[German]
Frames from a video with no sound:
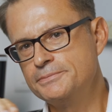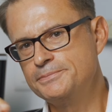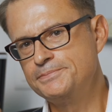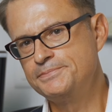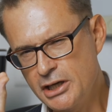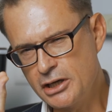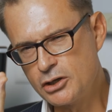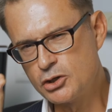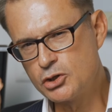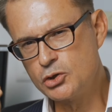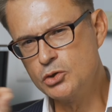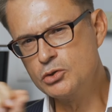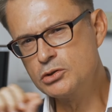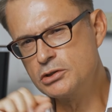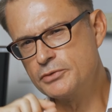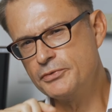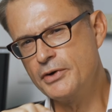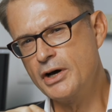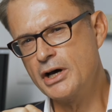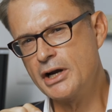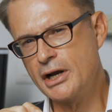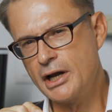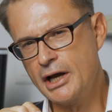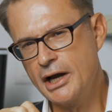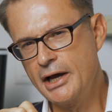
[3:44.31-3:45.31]
Der Grund
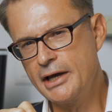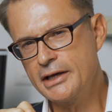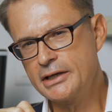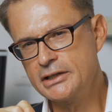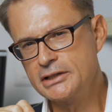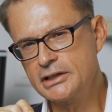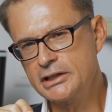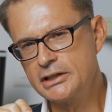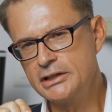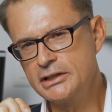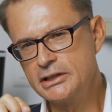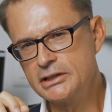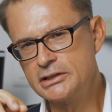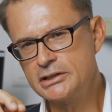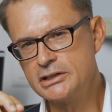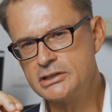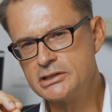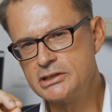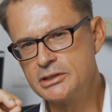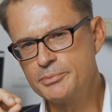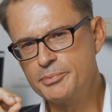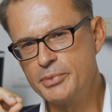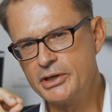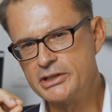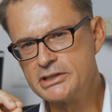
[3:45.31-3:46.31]
war eigentlich, dass
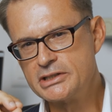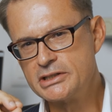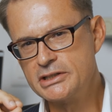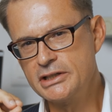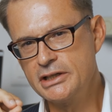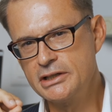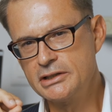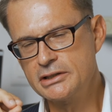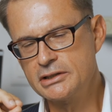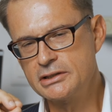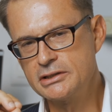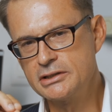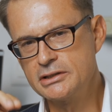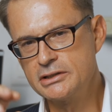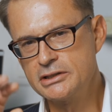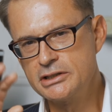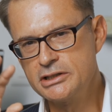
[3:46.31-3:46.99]
die Patienten